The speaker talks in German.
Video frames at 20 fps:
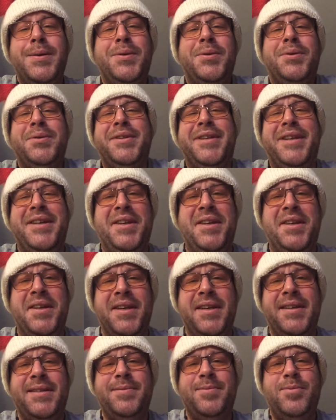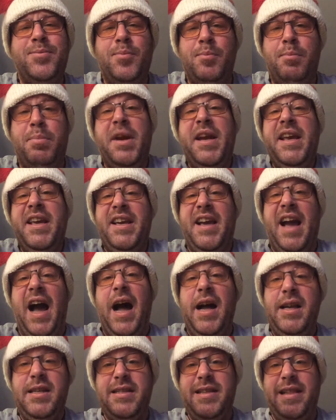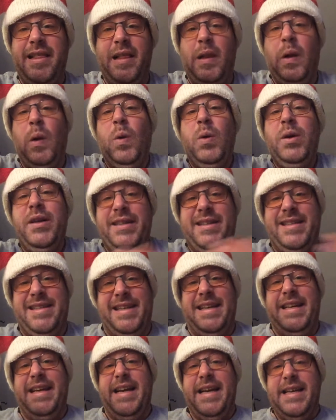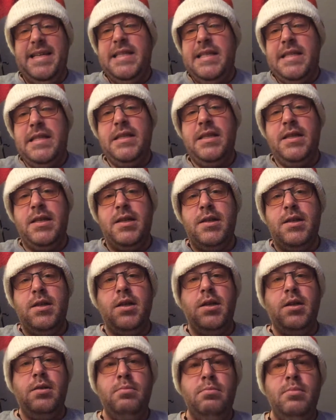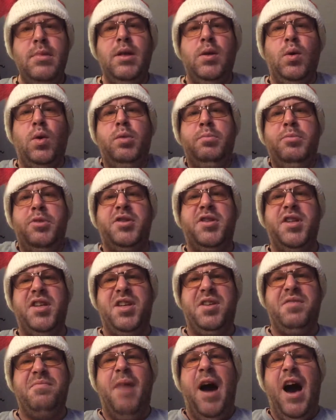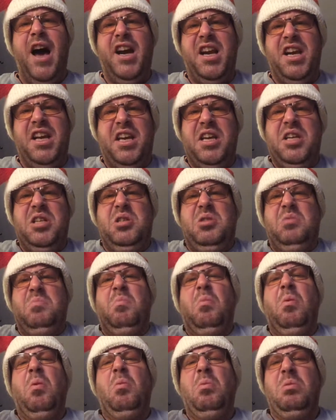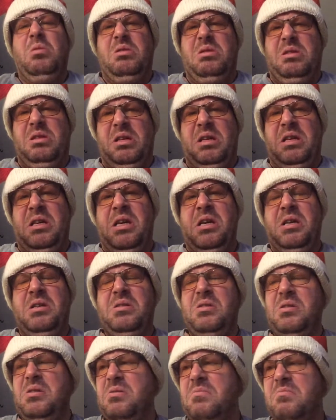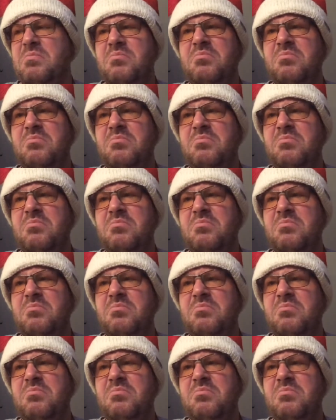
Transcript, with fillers: Und ich bring Kastel Holzenes mit all mit seinem Zerquarl geschmolzenes.